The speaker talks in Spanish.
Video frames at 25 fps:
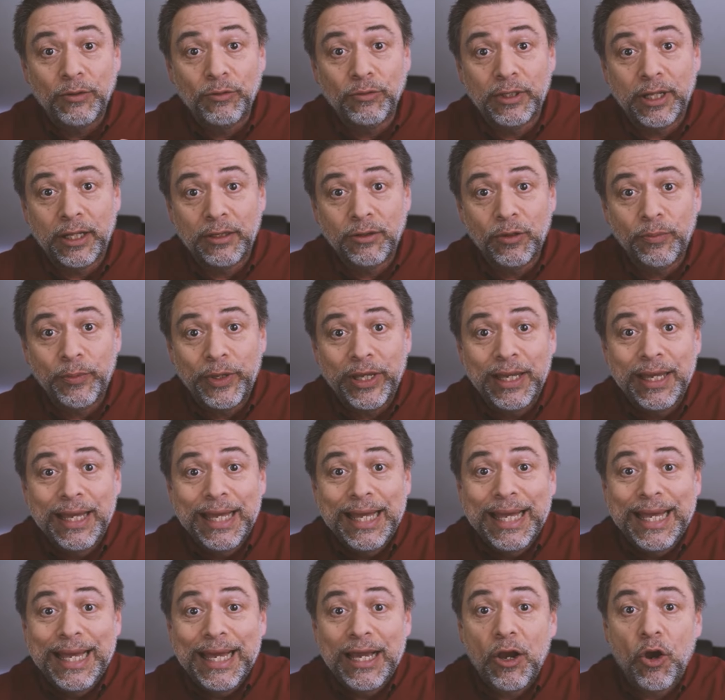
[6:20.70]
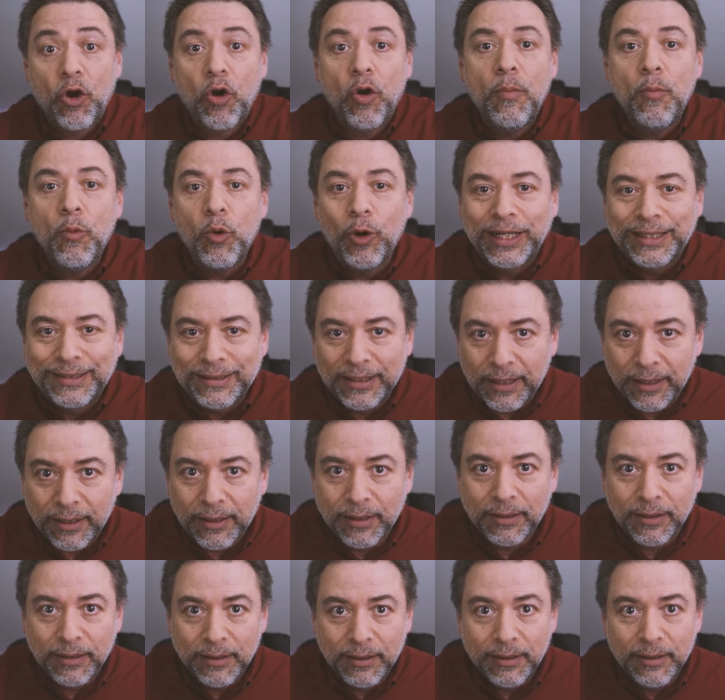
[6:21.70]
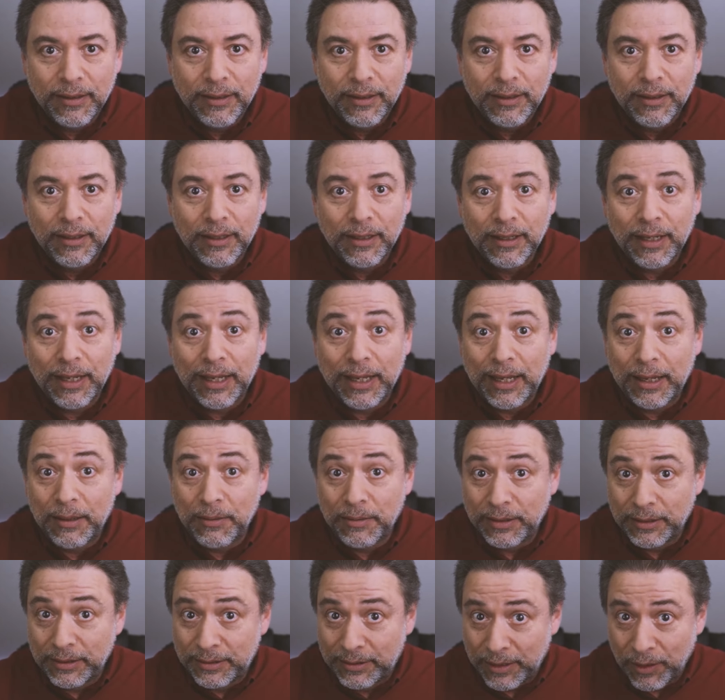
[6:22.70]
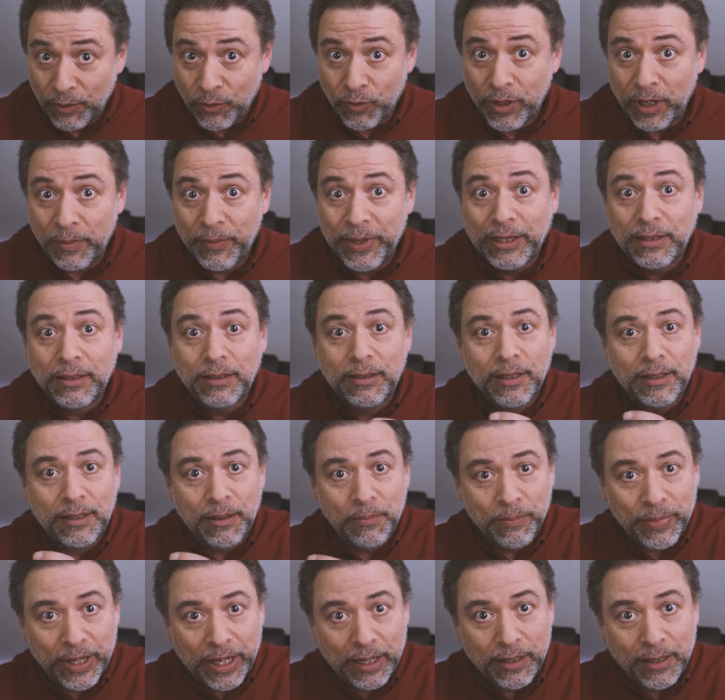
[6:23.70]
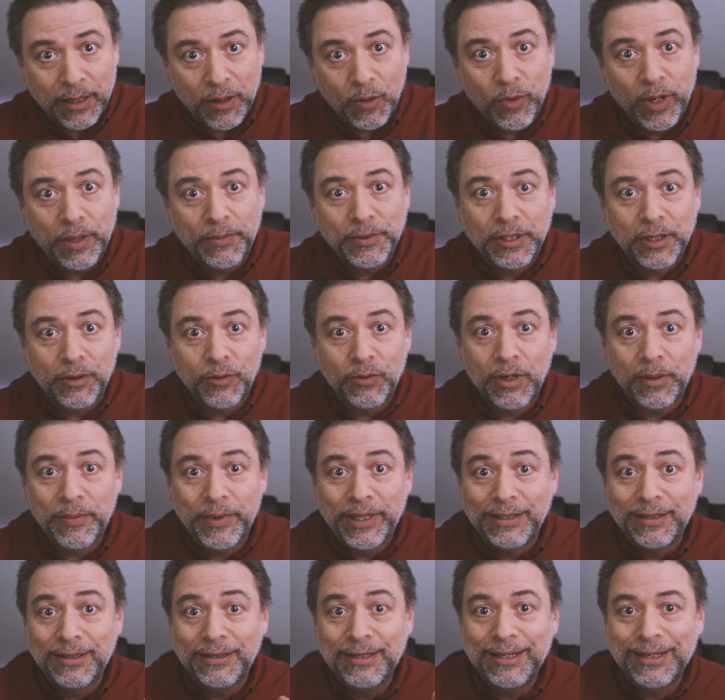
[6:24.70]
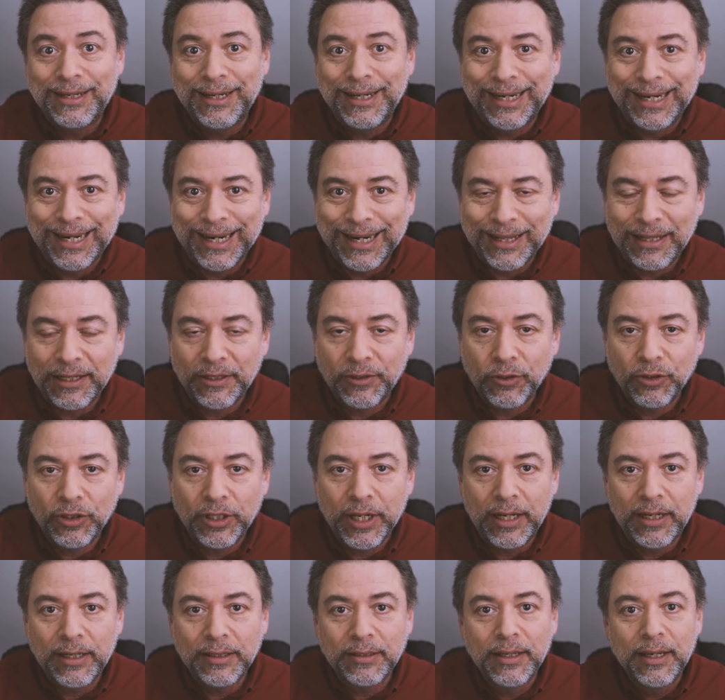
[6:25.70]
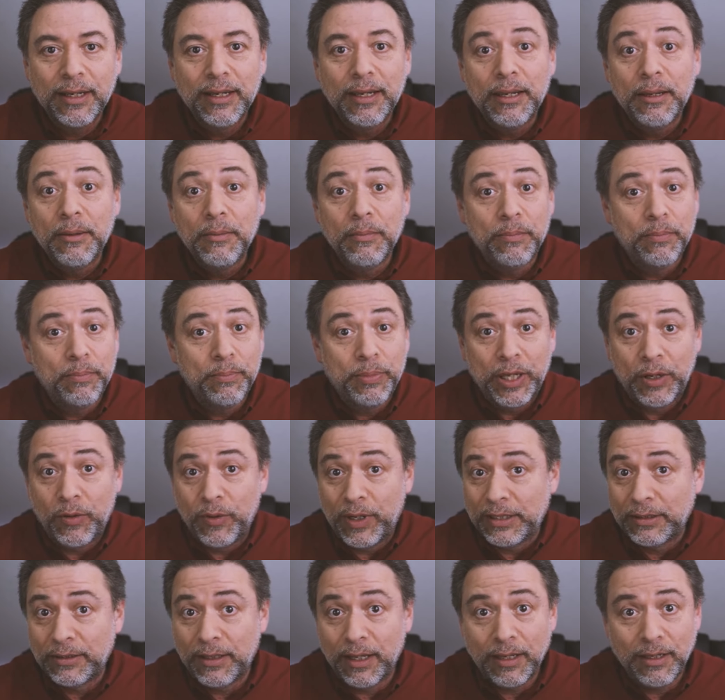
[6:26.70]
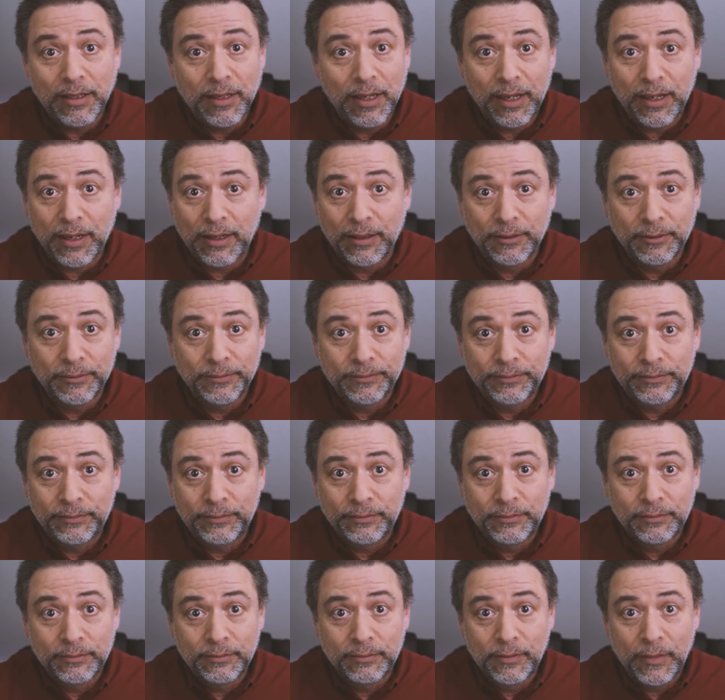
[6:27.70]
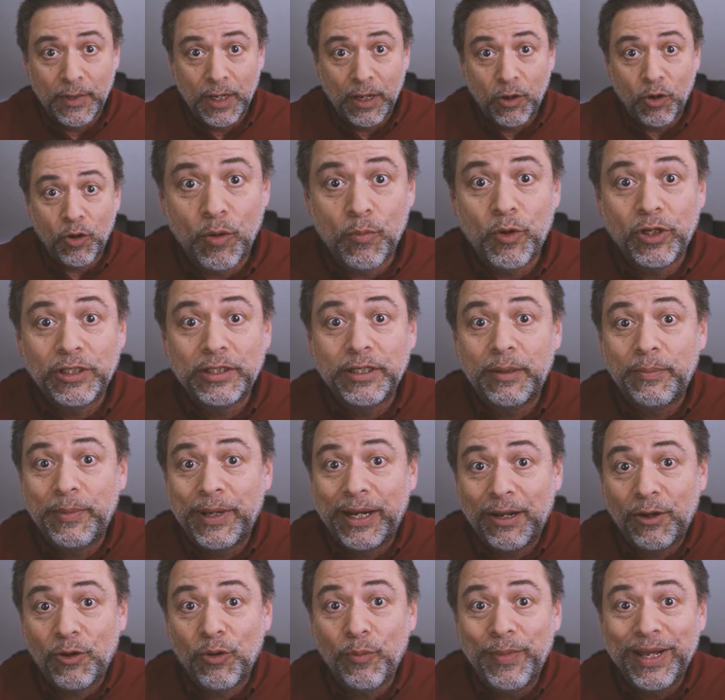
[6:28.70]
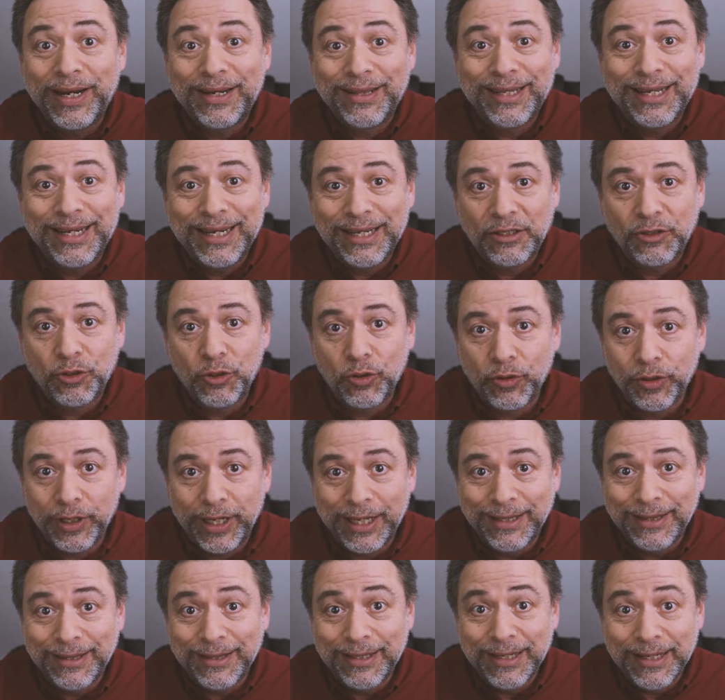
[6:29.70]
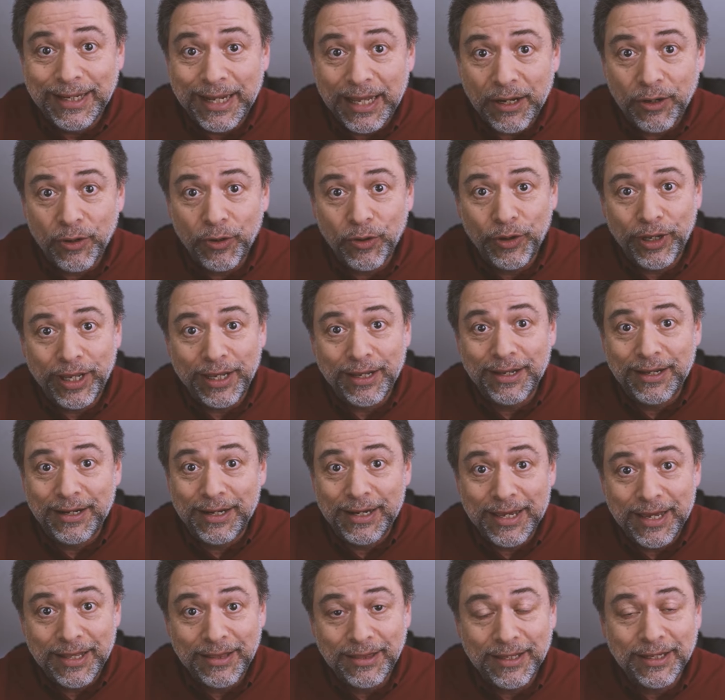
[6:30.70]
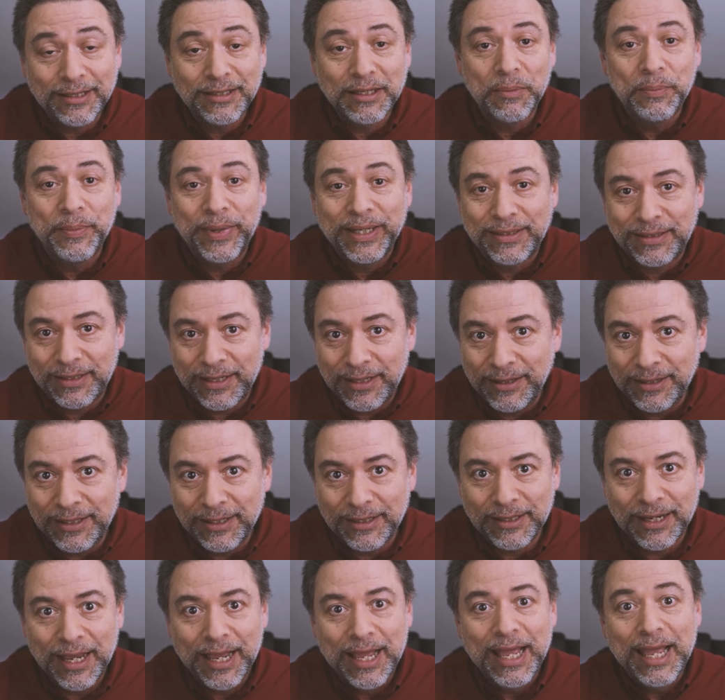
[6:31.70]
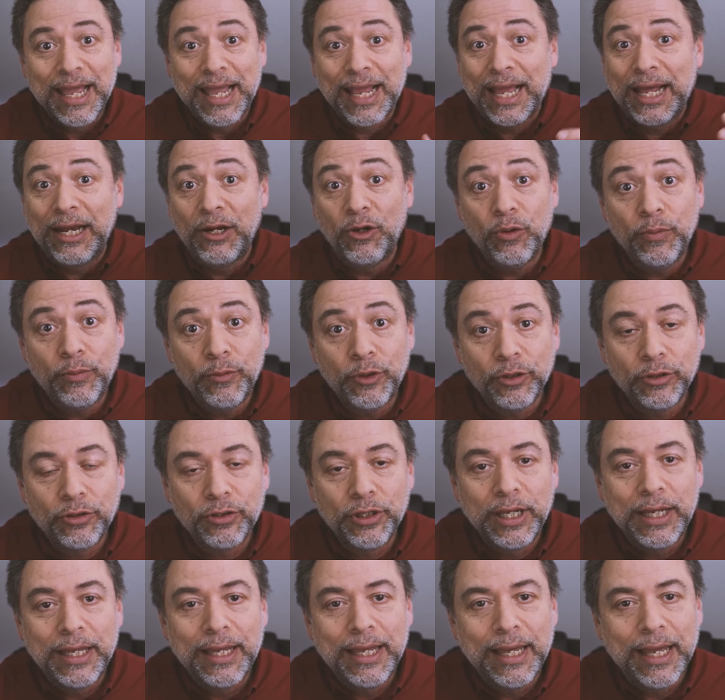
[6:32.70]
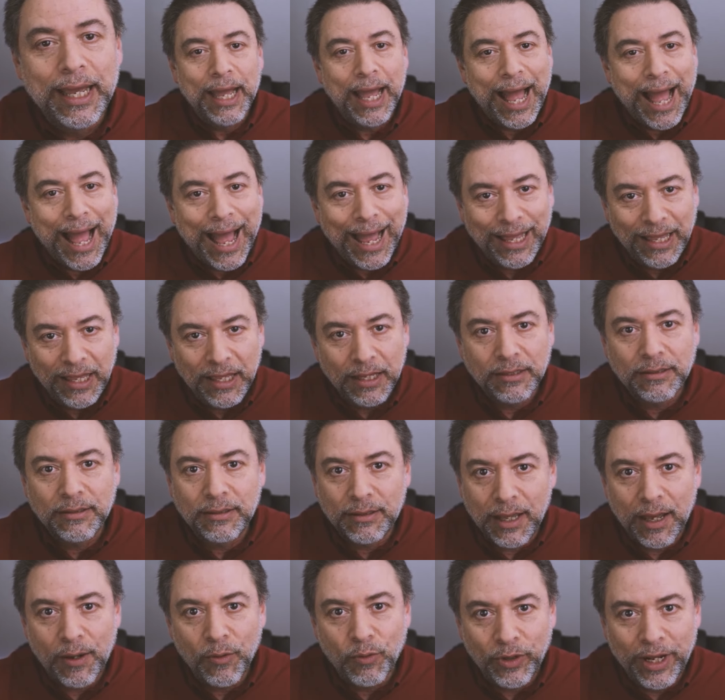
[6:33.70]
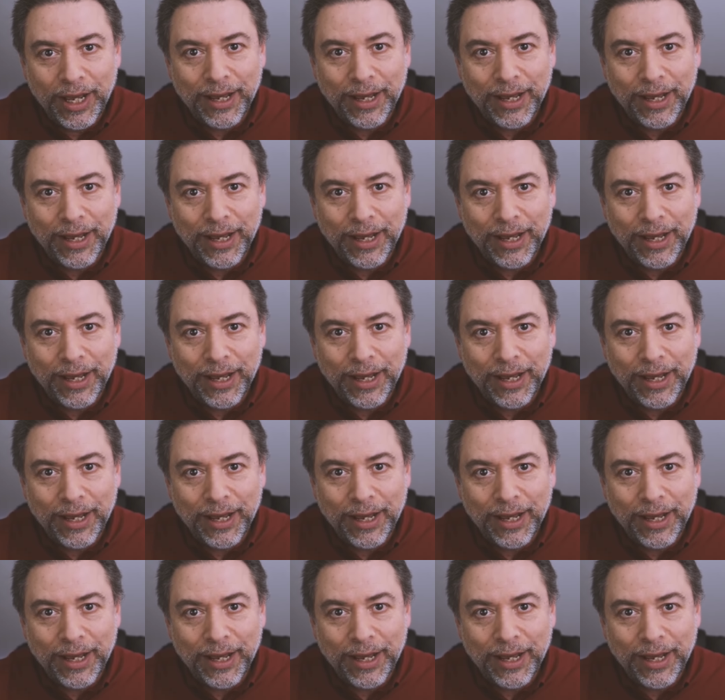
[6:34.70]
preguntándome cómo hacer, seguramente tienen página web, seguramente tienen redes sociales, pero hasta ahí llegan. ¿Cómo hacer para convertir eso en dinero, en clientes, en pacientes, en alumnos? Ahí está